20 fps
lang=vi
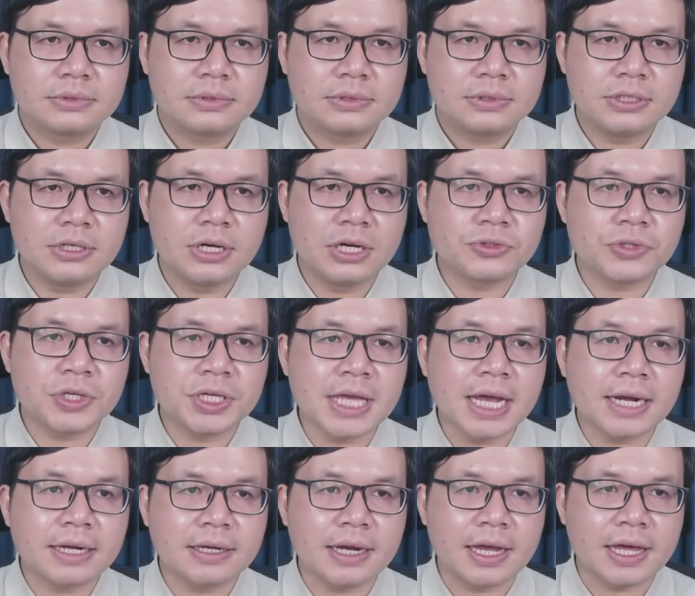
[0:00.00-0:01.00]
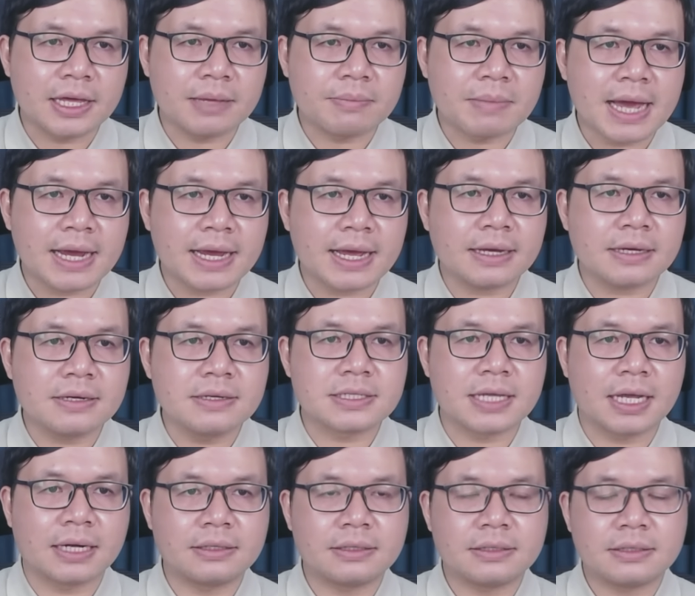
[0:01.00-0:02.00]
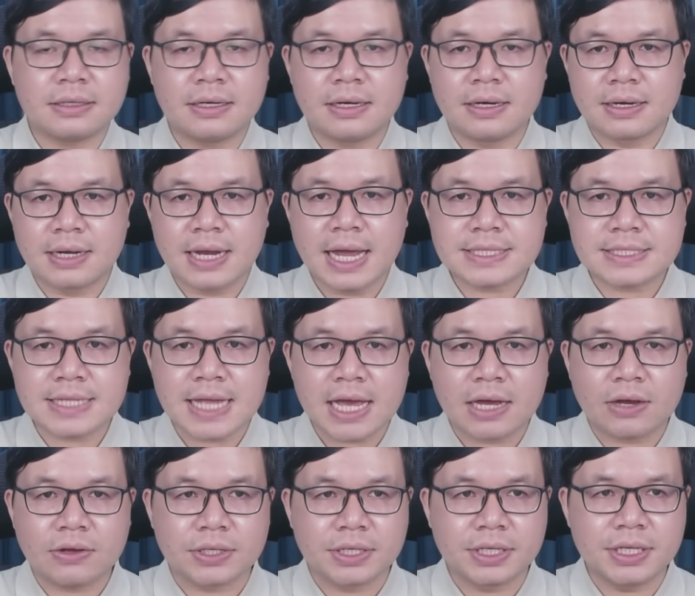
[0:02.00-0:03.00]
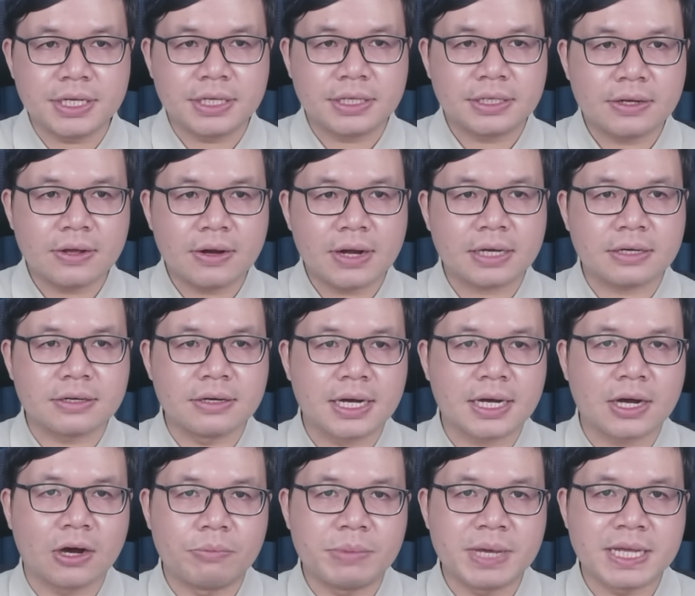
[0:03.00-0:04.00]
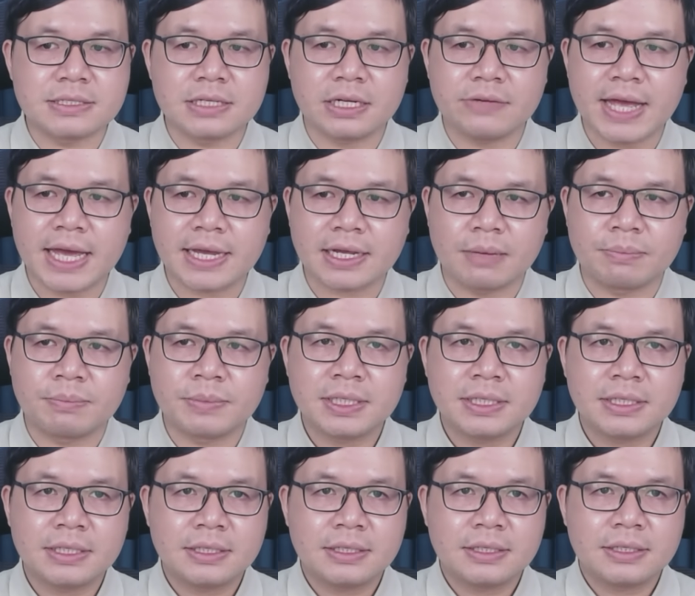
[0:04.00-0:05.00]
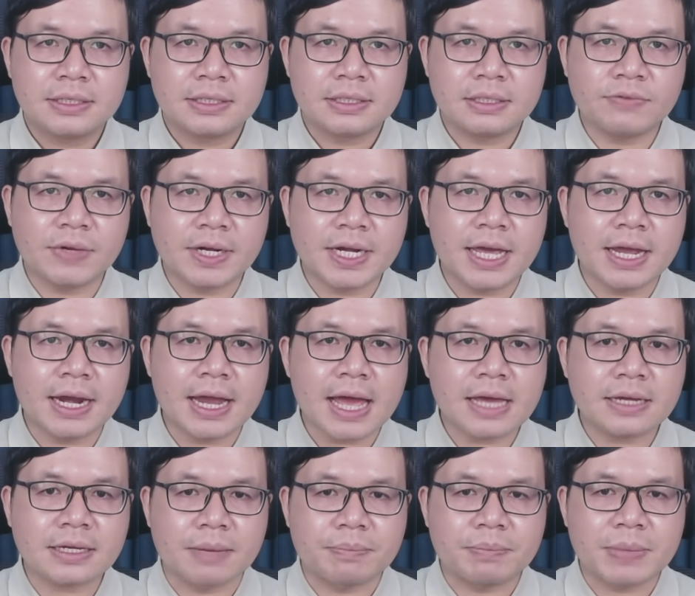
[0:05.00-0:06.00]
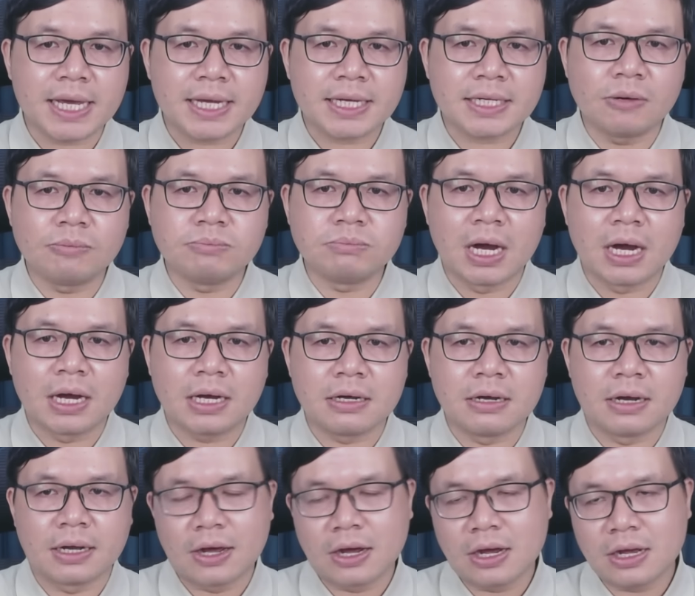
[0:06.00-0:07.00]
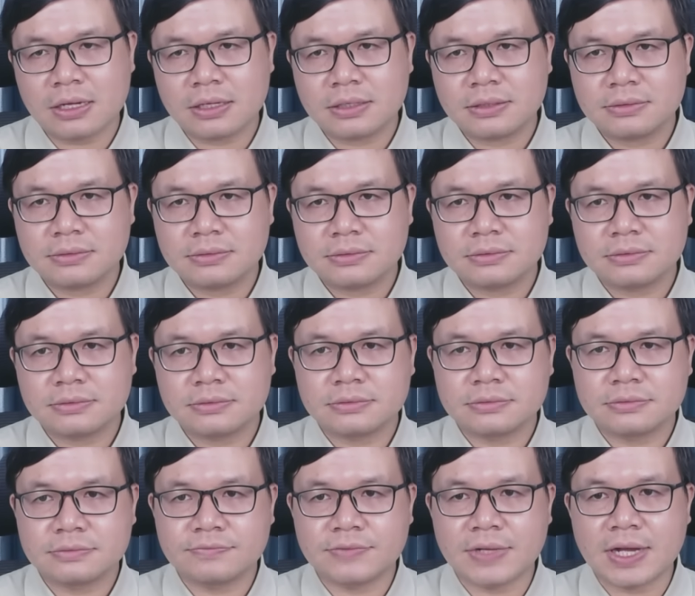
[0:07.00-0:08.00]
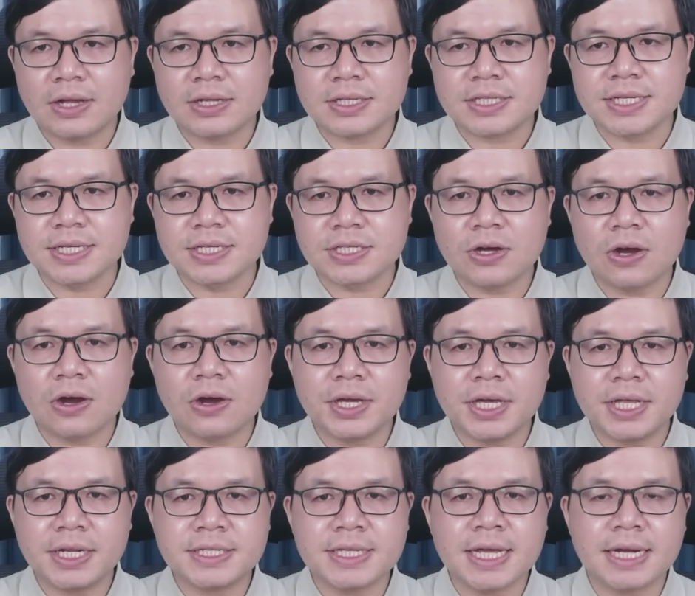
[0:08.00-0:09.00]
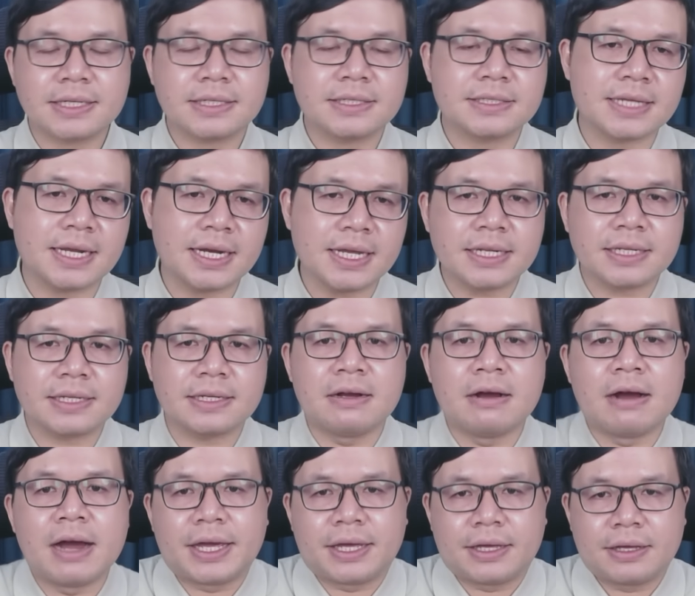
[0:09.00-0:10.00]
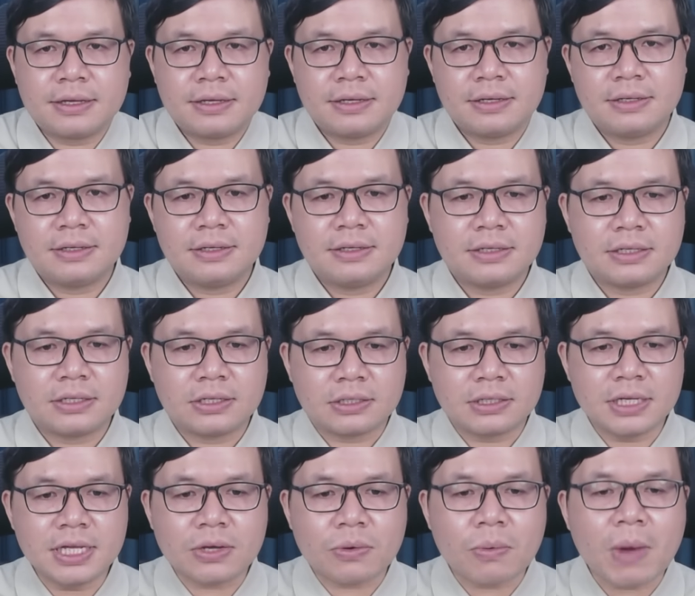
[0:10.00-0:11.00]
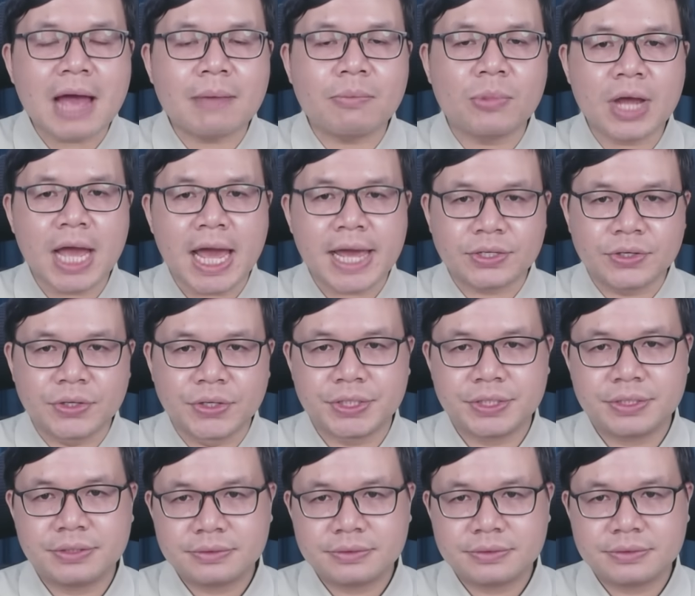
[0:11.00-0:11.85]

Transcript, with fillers: Đường duy nhất để mà các cư dân ở Gaza có thể đi đó là cửa khẩu biên giới với Ai Cập. Nhưng vấn đề là Ai Cập lại không mở cửa đó và chỉ cho ít nhất rất ít người đi qua mỗi ngày thôi.